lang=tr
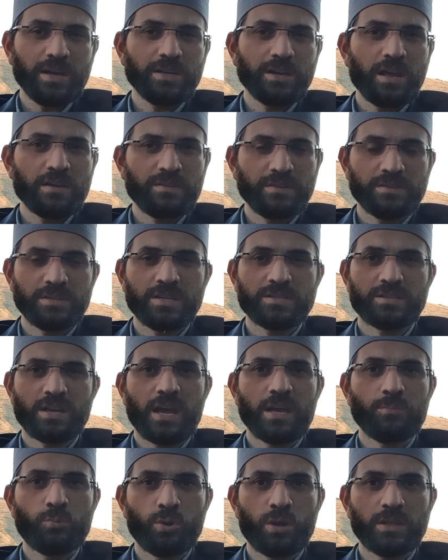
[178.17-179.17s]
kıyafetine
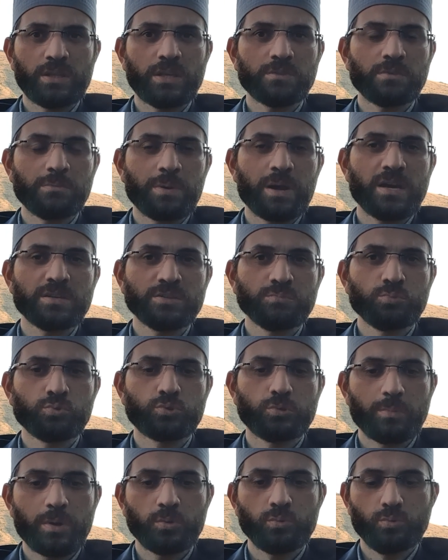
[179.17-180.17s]
sahip olanlar ve bazı
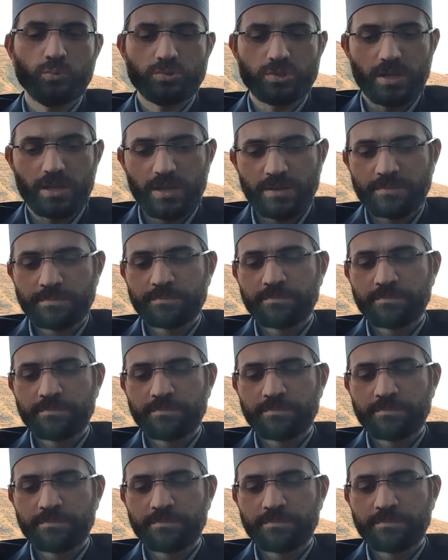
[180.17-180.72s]
Müslüman ülkeler